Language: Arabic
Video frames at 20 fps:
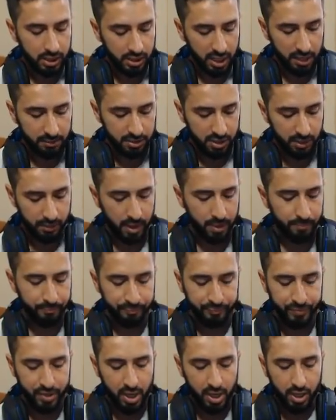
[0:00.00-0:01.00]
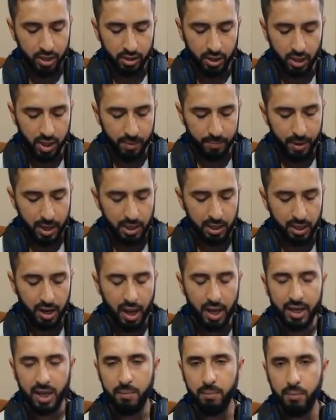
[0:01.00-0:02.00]
طيب شباب طيب هلا
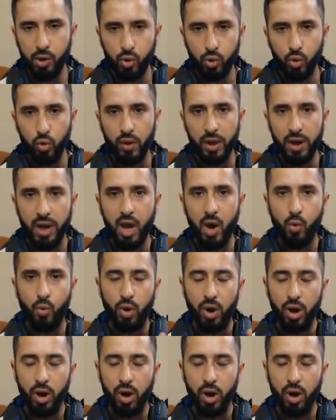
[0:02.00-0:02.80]
رح اكمل عروض انا